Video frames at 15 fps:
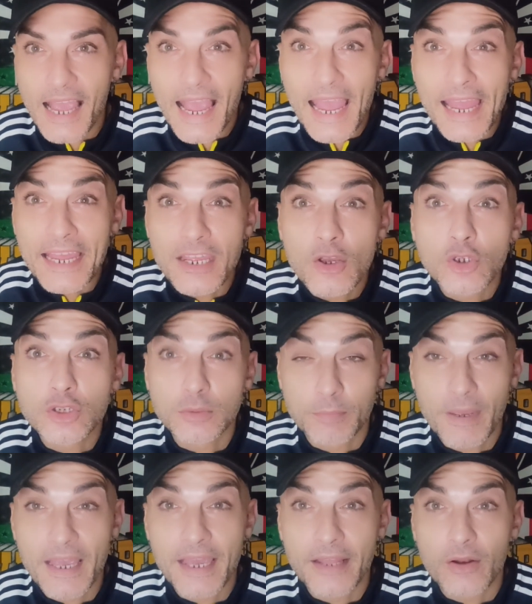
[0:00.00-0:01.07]
E io
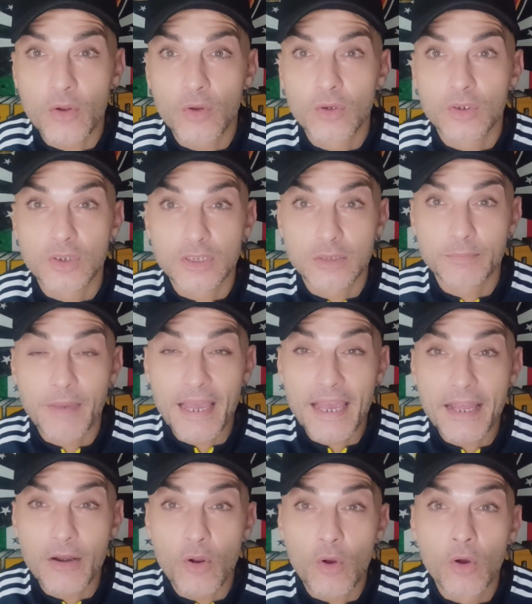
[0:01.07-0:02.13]
spero,
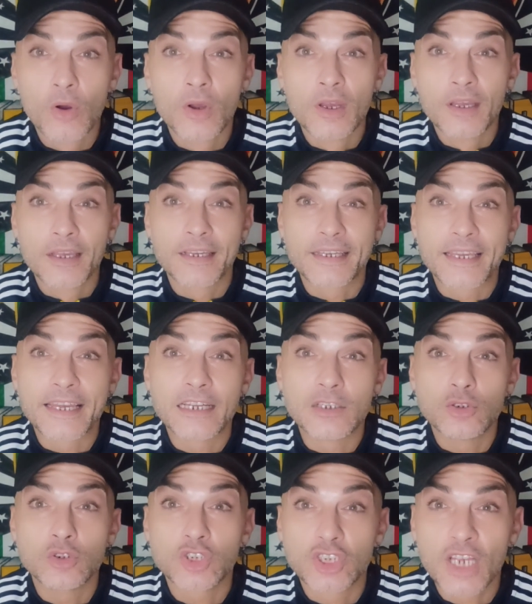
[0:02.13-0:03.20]
spero che
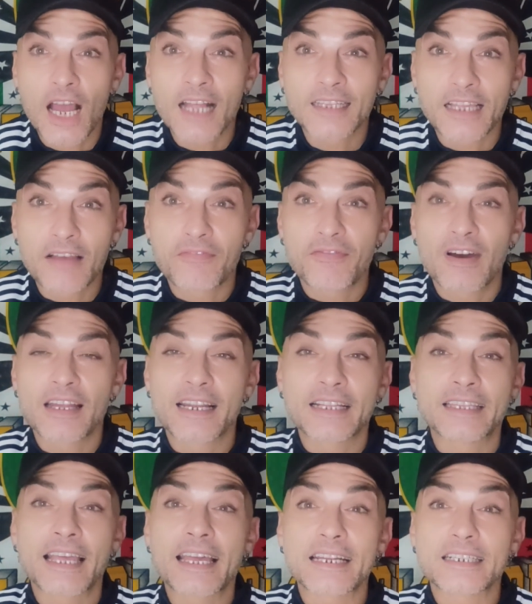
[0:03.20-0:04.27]
riusciate a fare
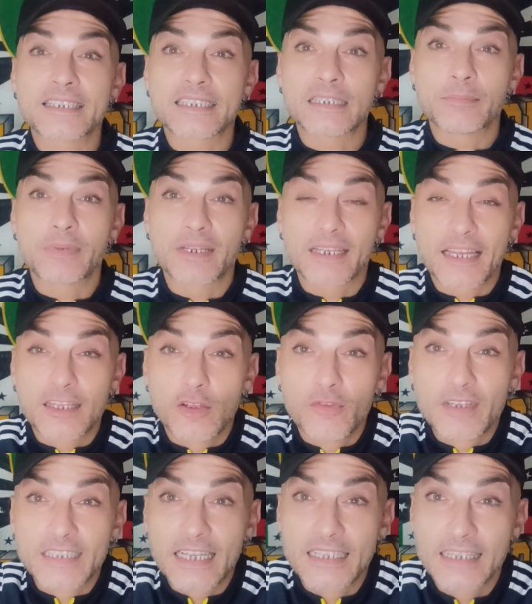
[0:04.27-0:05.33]
terzi perché
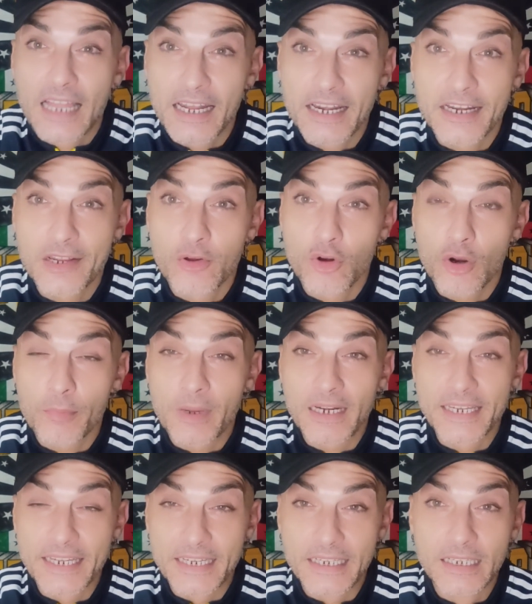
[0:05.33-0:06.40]
dovete andare in Europa
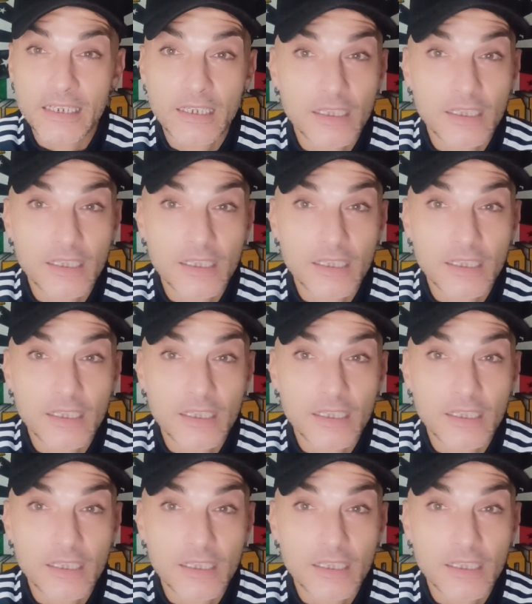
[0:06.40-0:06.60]
League,